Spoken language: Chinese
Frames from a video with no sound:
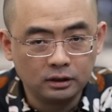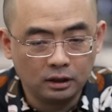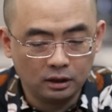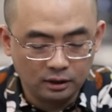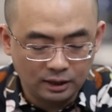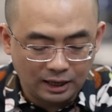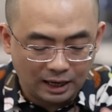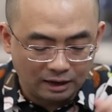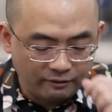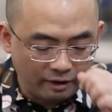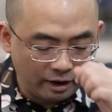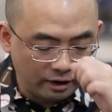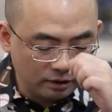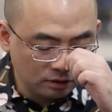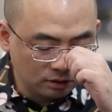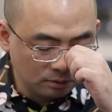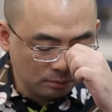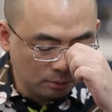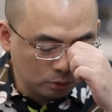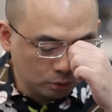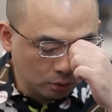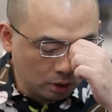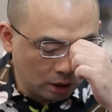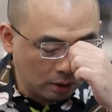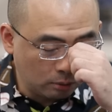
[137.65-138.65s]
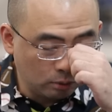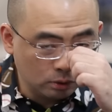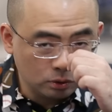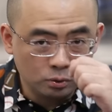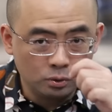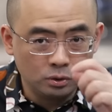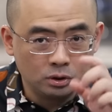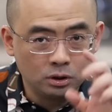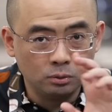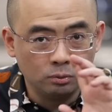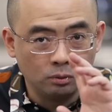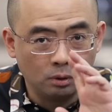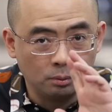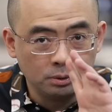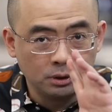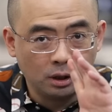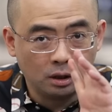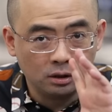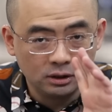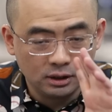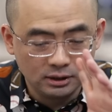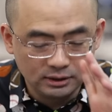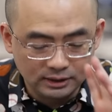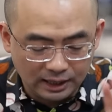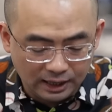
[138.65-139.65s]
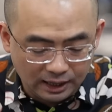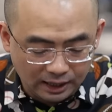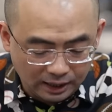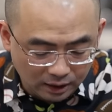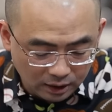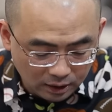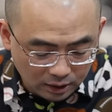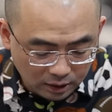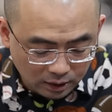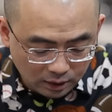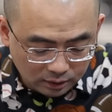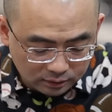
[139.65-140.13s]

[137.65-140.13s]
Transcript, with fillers: 当然海外是这么说啊，我具体我不知道真假，啊。